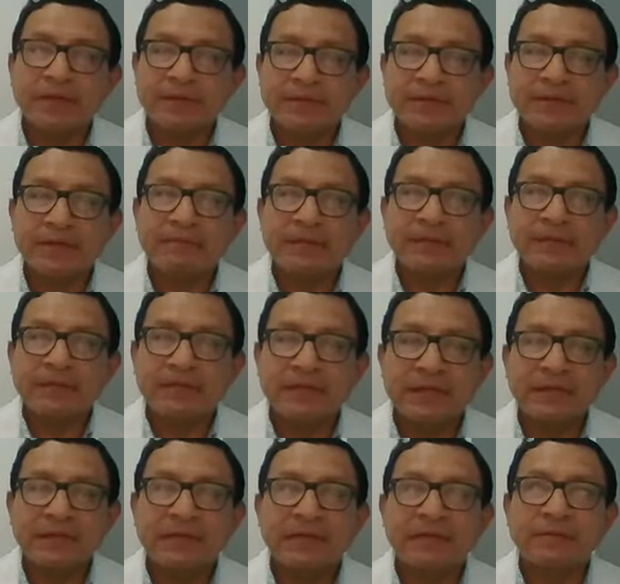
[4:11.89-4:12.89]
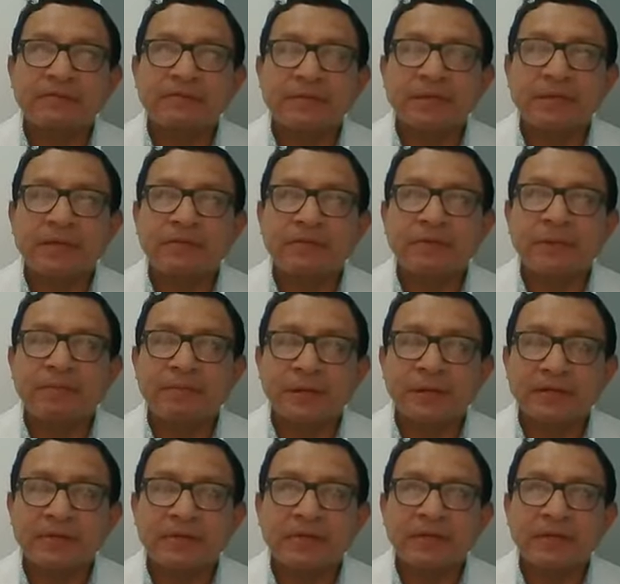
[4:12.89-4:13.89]
que se presente en
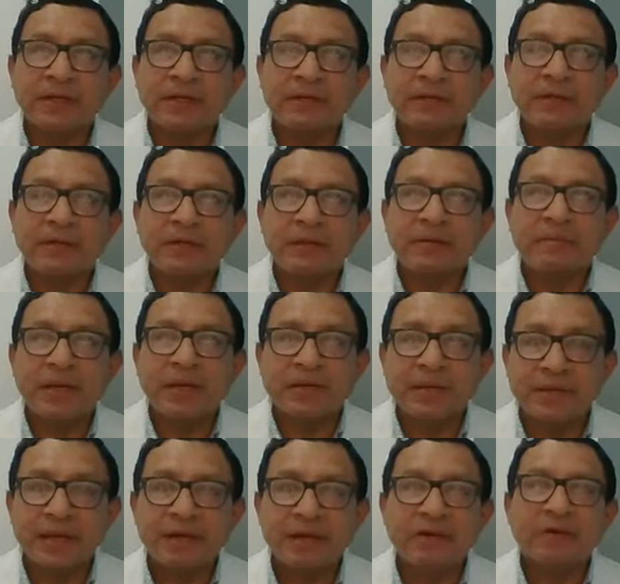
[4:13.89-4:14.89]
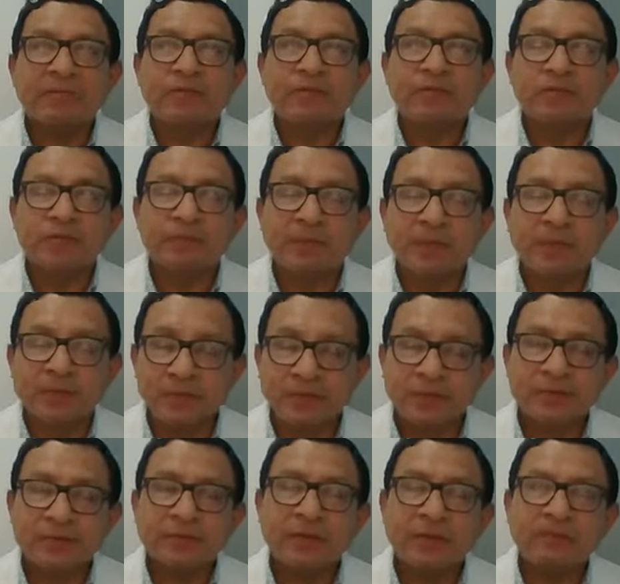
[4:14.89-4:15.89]
una persona va a entrar como
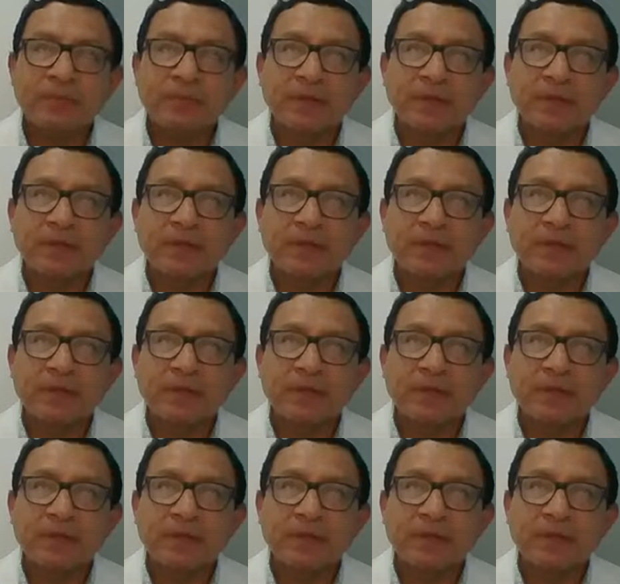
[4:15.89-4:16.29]
sospechosa